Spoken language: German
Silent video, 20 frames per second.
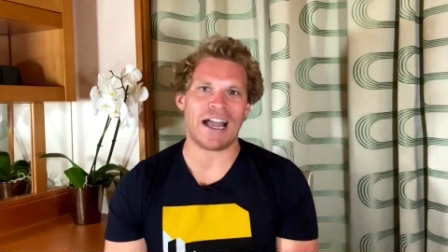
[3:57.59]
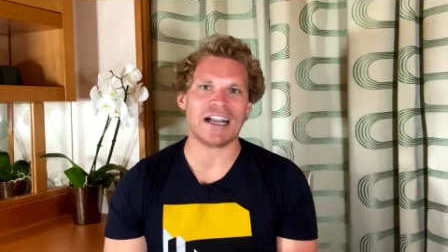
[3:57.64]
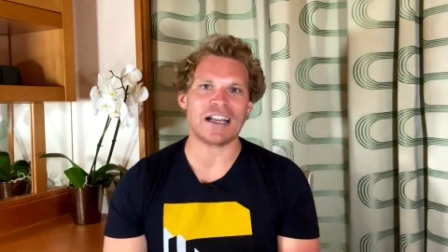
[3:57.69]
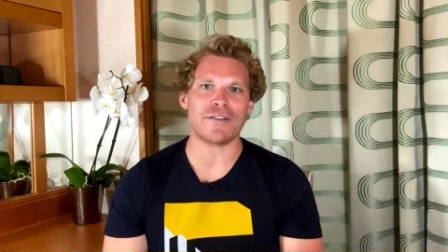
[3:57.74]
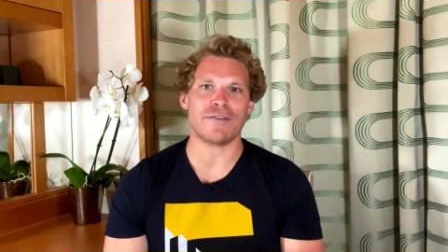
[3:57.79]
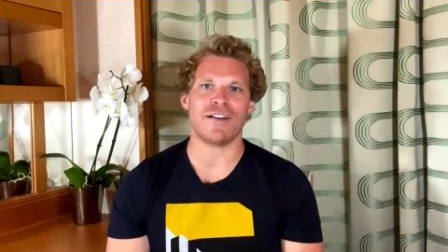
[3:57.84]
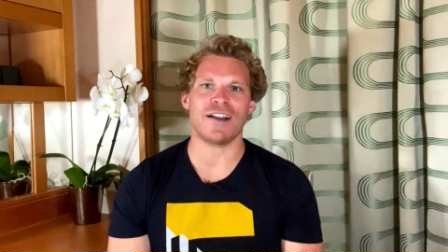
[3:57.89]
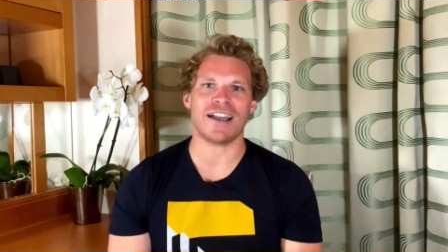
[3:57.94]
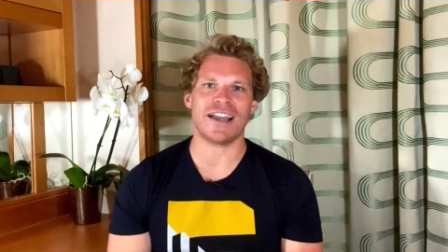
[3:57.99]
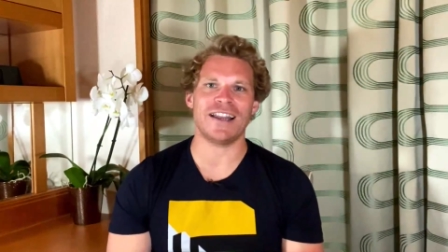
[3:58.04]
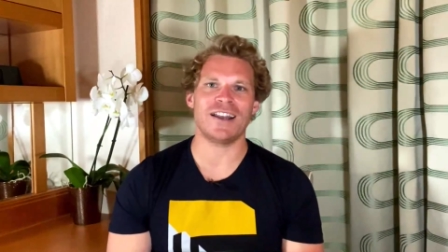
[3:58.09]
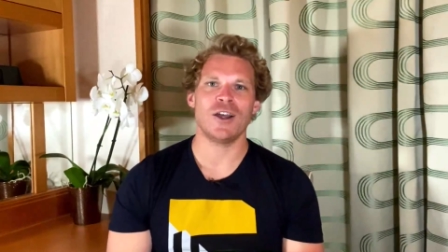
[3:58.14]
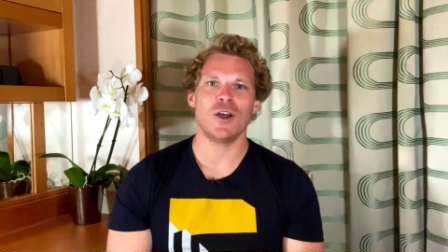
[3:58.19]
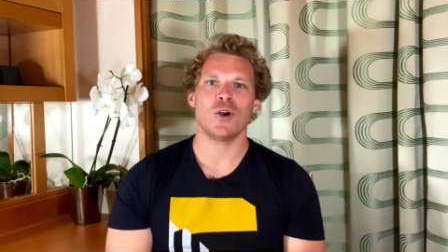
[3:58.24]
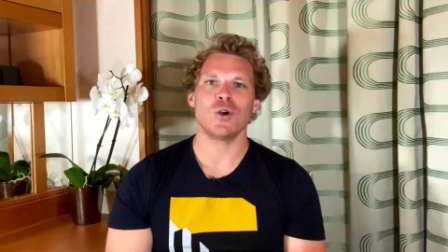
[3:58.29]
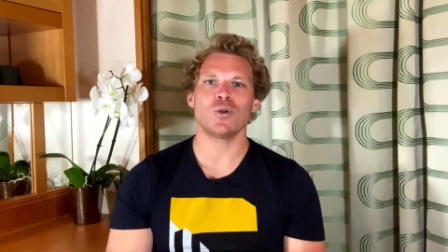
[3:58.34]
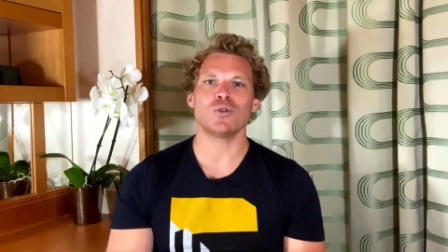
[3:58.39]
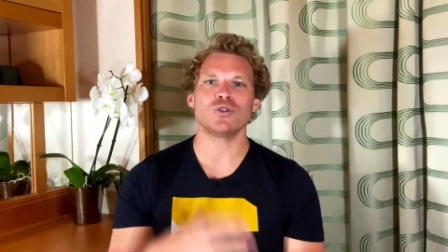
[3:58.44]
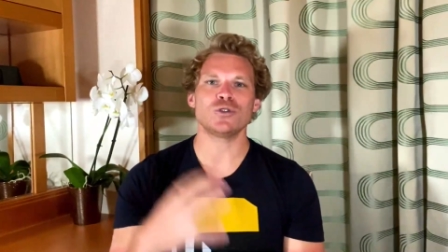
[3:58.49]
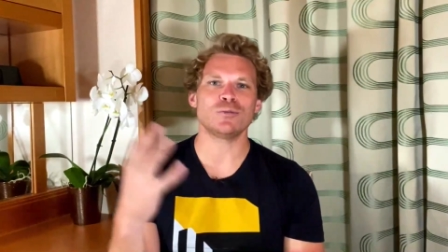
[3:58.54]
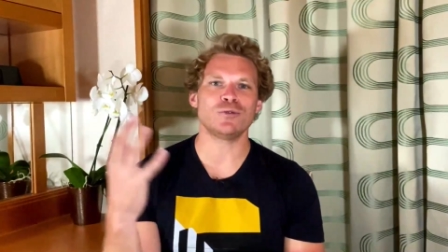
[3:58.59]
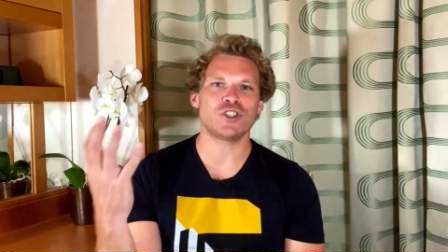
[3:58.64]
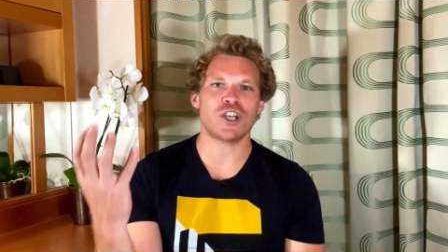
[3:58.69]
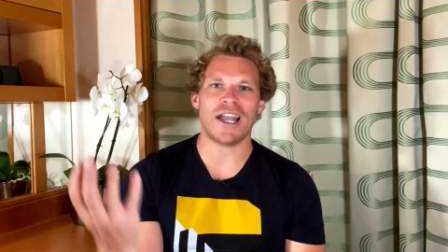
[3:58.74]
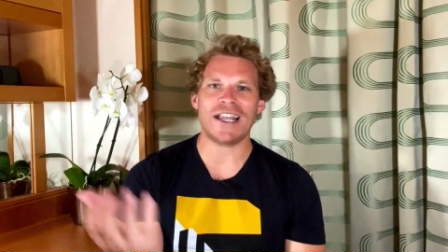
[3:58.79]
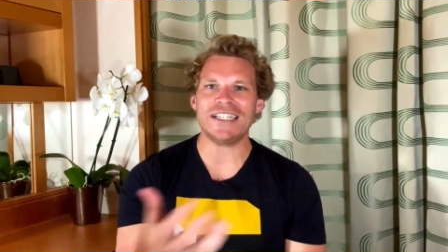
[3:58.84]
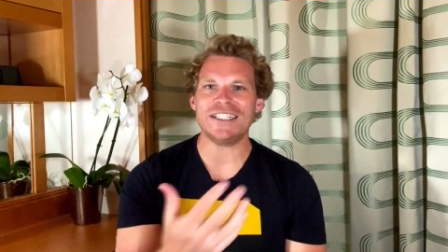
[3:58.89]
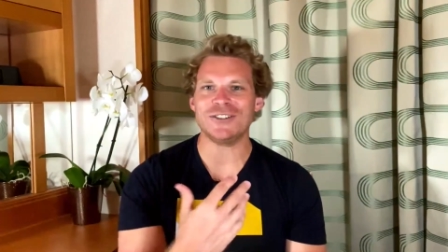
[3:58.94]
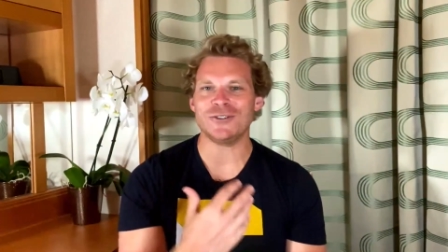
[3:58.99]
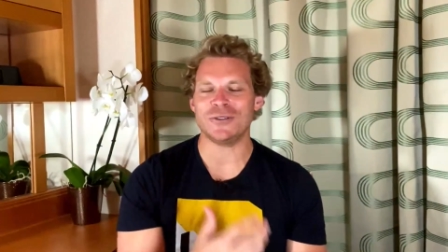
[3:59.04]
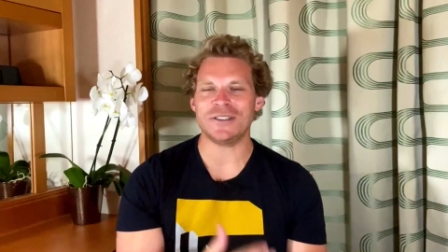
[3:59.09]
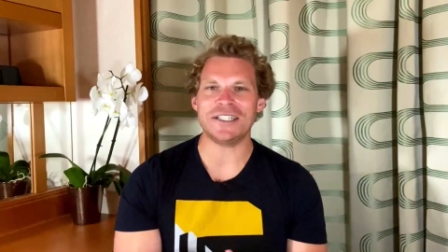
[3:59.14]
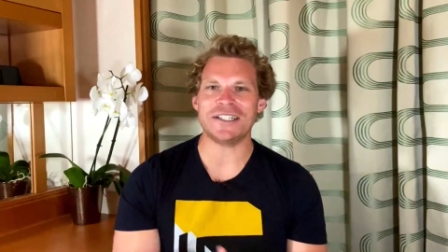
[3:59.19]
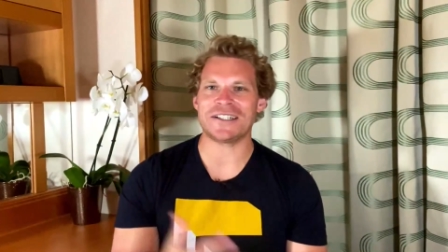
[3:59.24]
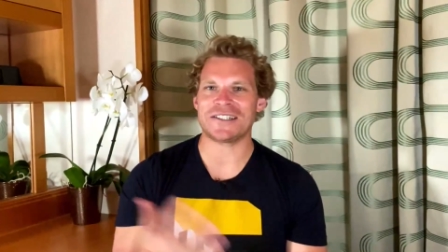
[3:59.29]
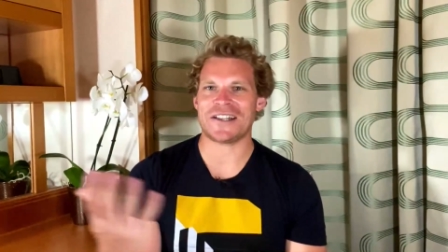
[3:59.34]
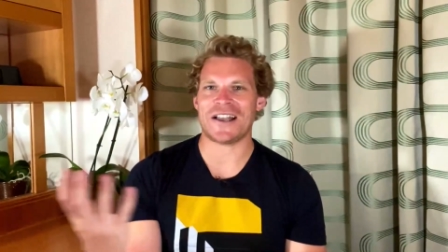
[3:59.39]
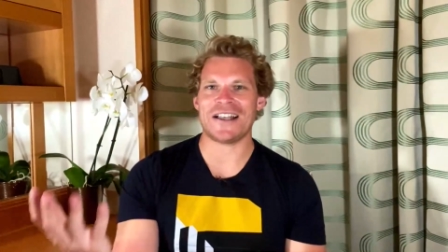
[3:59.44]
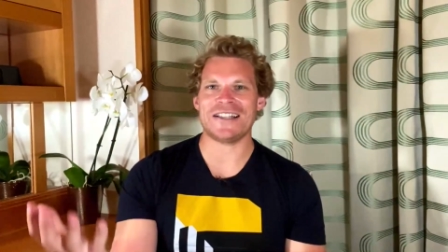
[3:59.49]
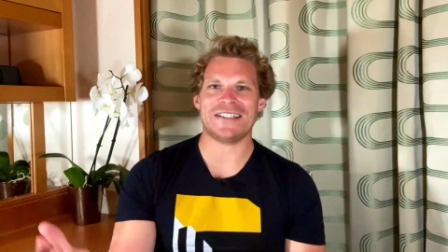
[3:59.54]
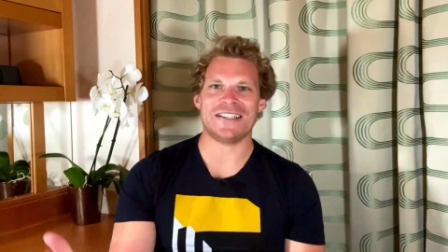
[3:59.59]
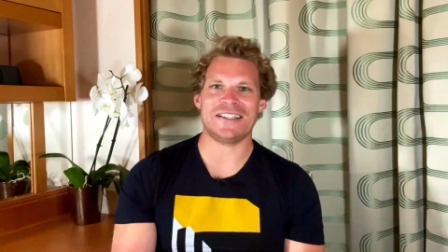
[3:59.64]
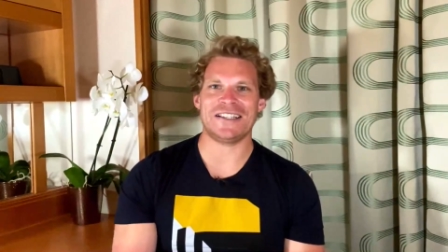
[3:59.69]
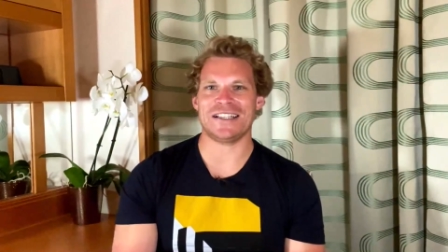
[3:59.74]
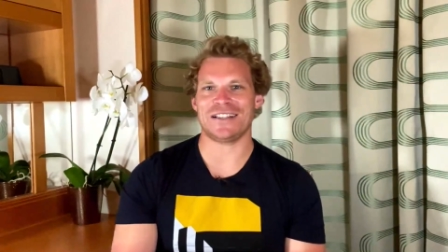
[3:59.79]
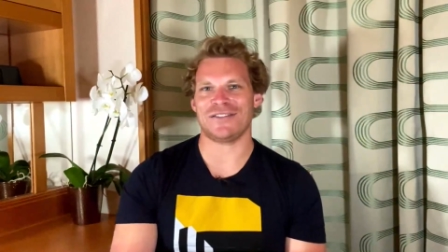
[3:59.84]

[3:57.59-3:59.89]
angefangen, rund um Chinese New Year. Das heißt, es ist